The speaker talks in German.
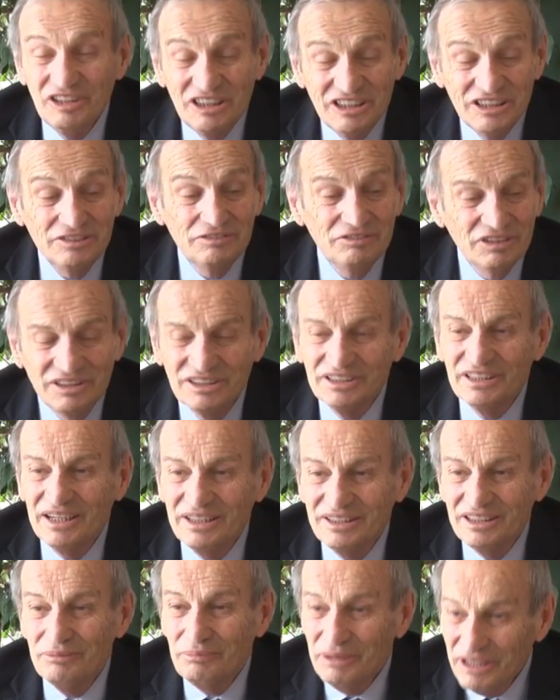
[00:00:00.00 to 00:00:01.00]
wissen wir
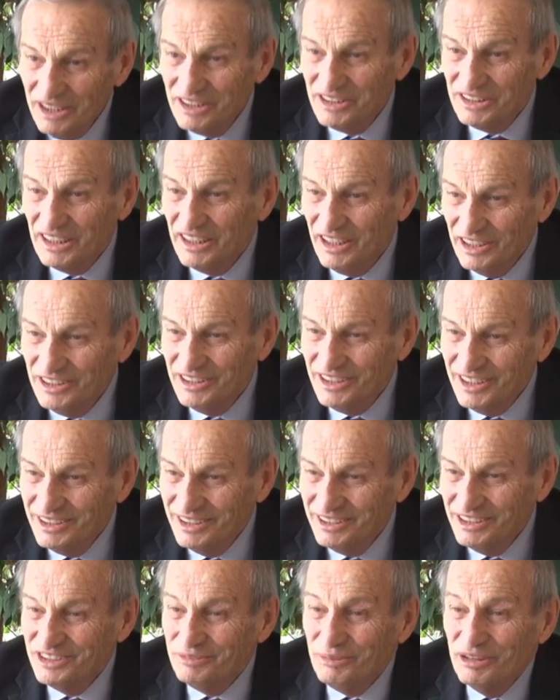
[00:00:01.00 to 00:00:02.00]
seit dem
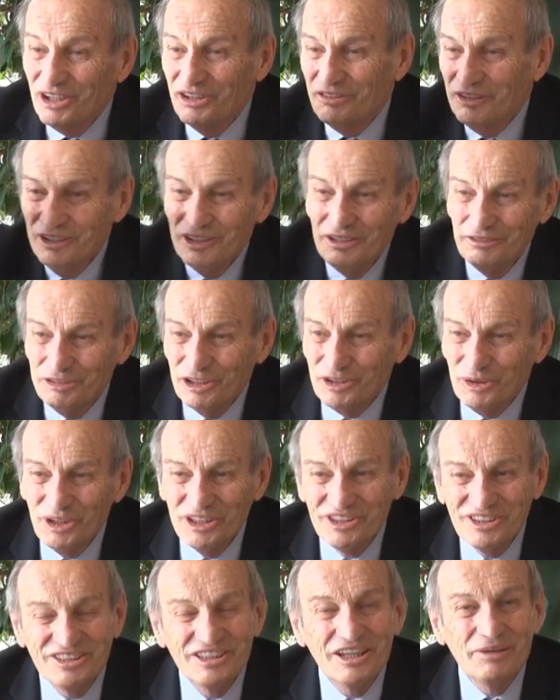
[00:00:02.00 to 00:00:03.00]
Higgs-Teilchen, das wir ja vor
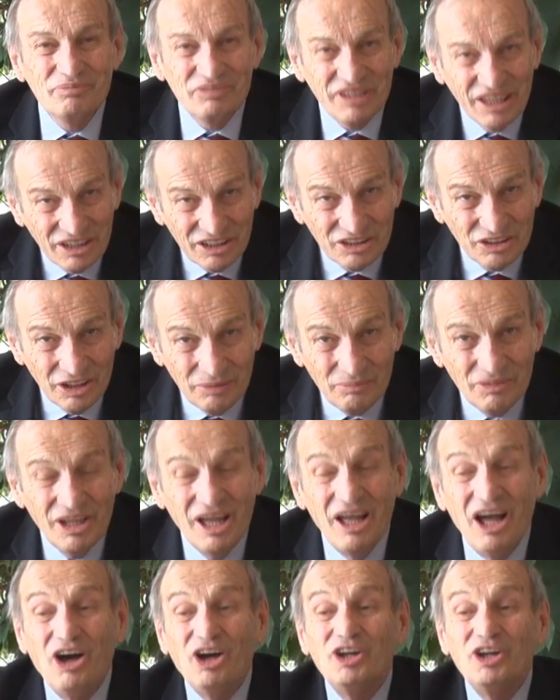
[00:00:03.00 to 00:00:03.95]
kurzem entdeckt haben.